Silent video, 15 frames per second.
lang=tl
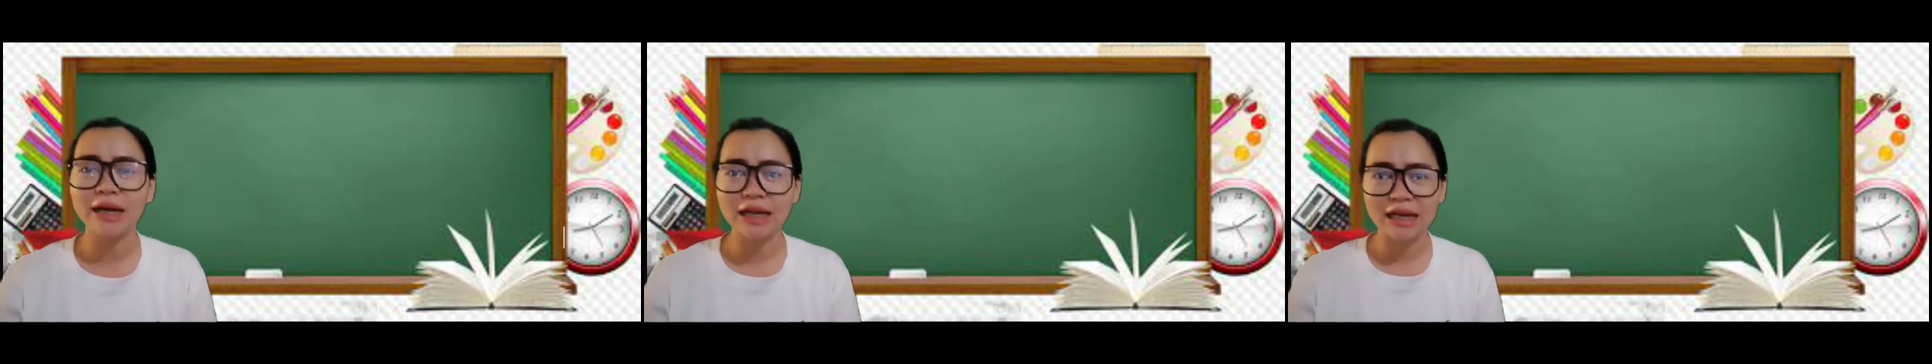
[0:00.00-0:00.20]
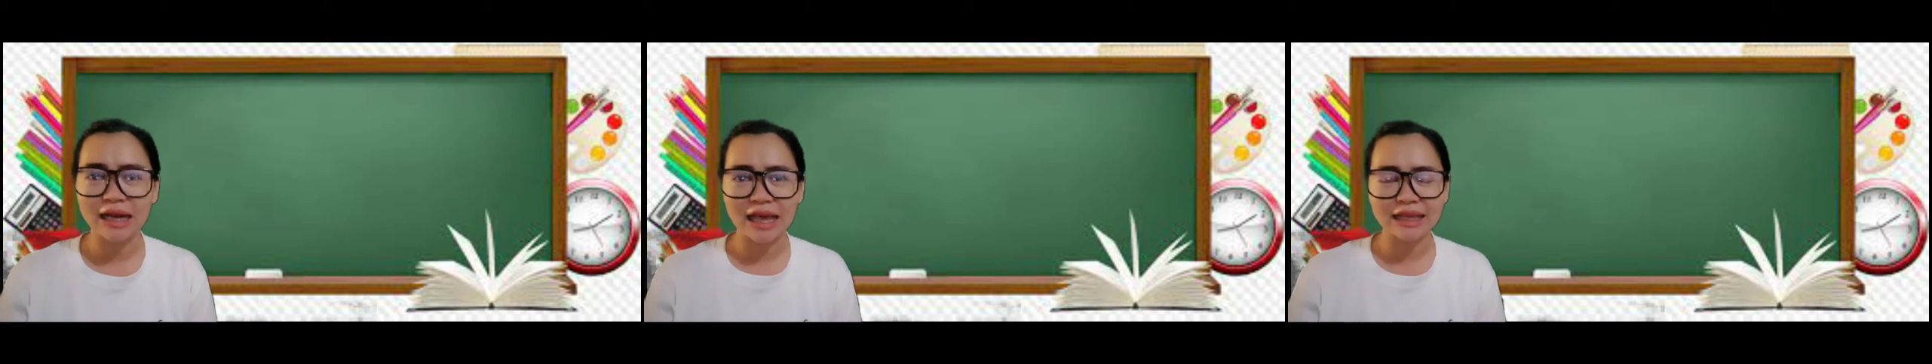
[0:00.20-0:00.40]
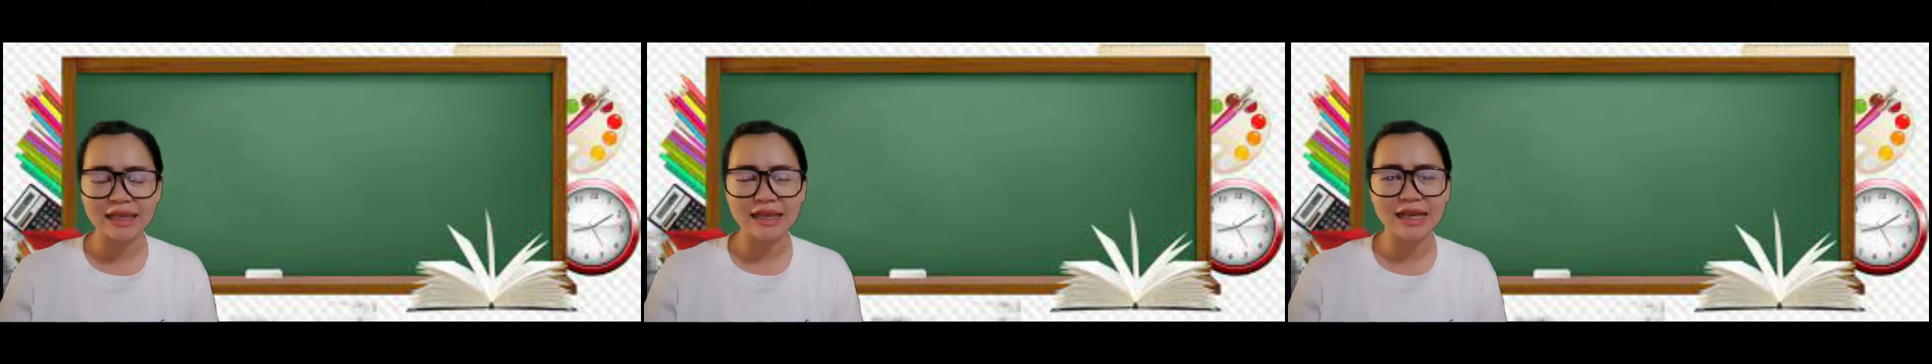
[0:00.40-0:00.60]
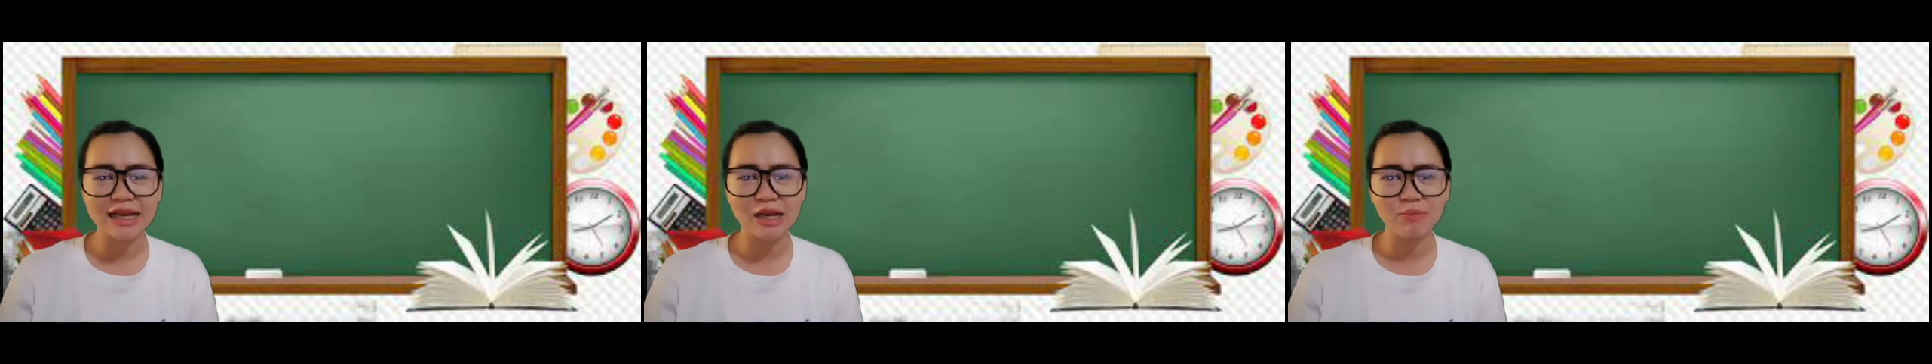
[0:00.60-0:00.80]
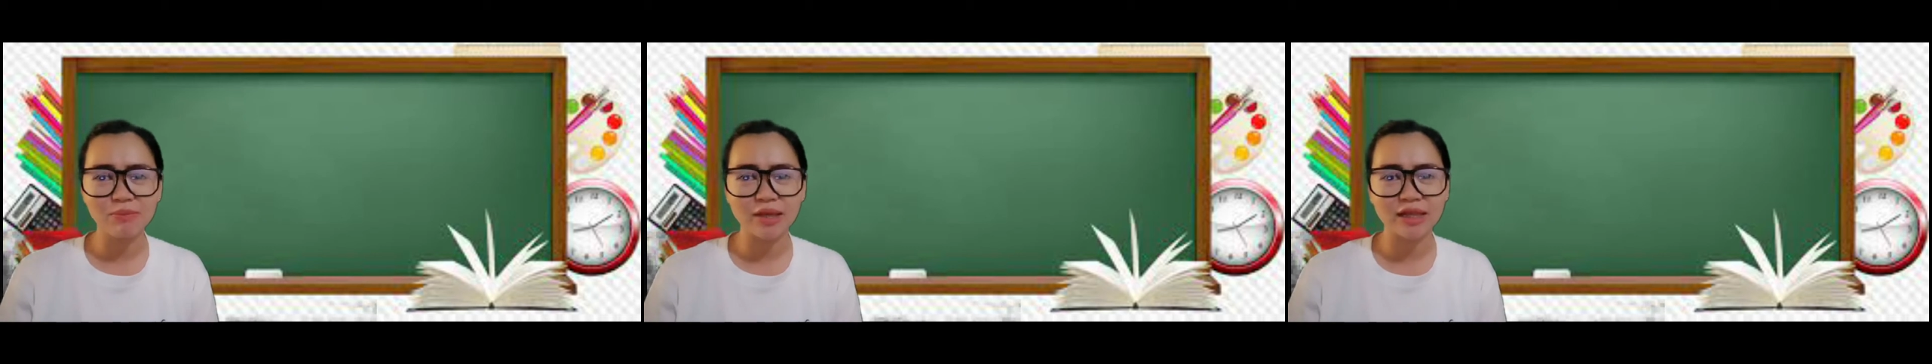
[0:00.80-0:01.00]
para
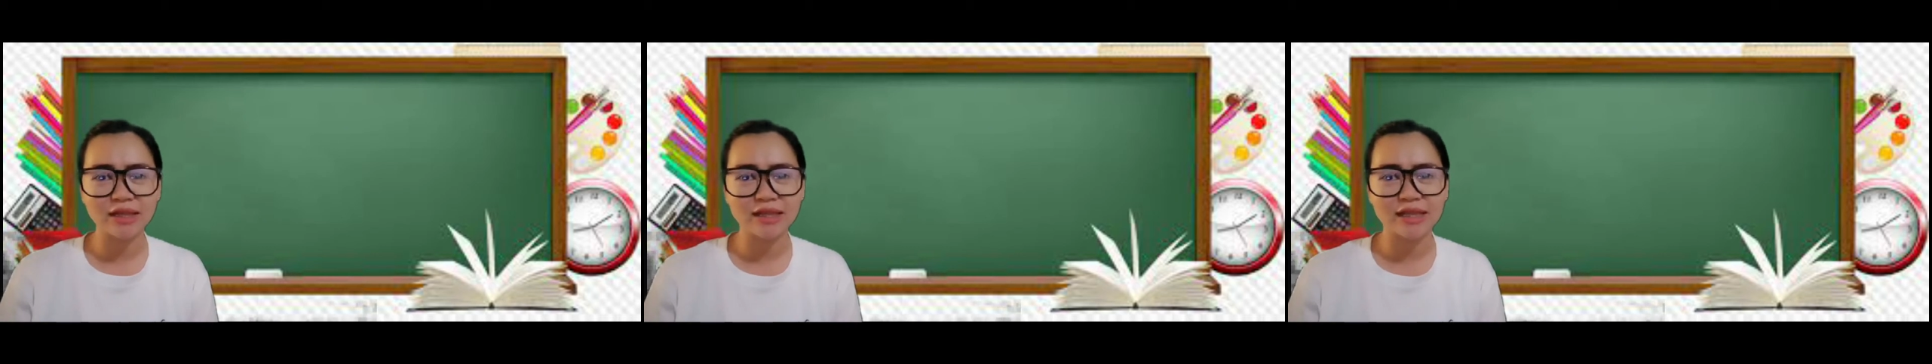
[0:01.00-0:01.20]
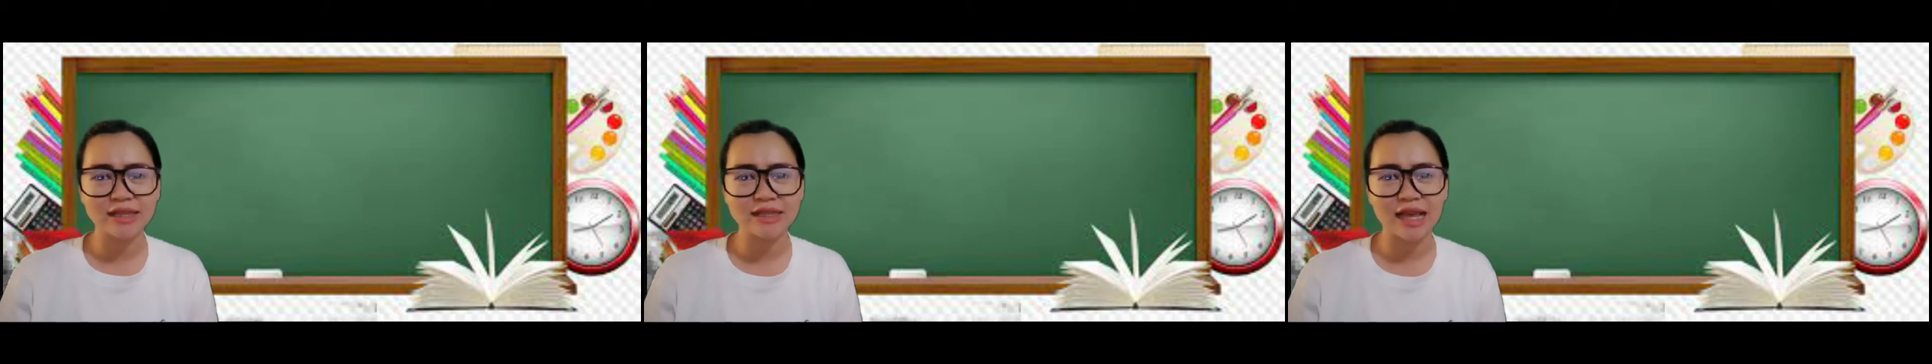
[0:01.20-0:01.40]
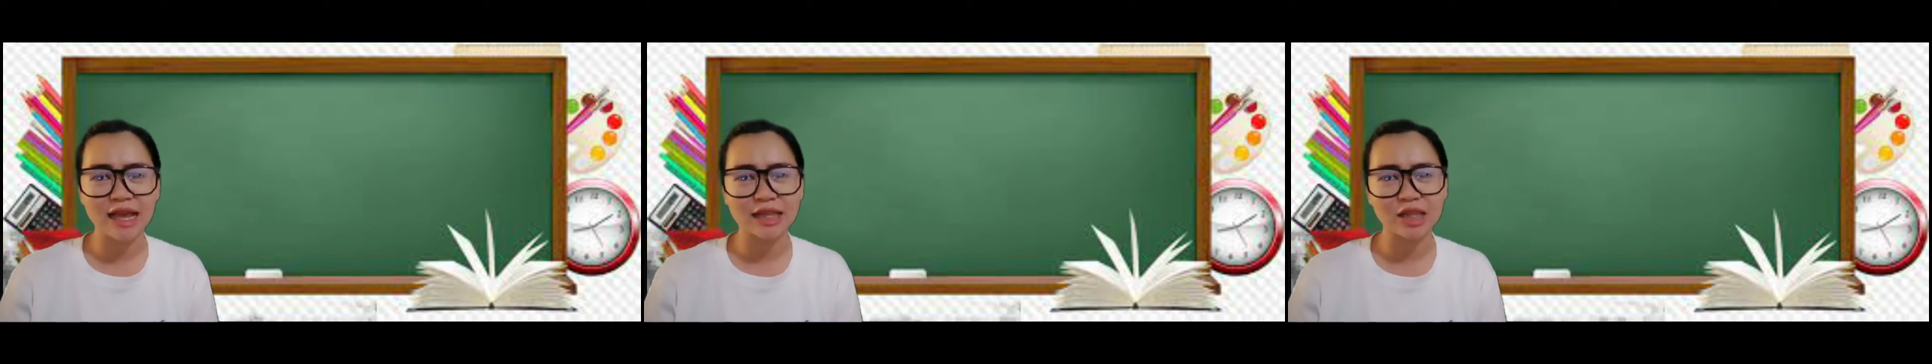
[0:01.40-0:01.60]
lagi kang updated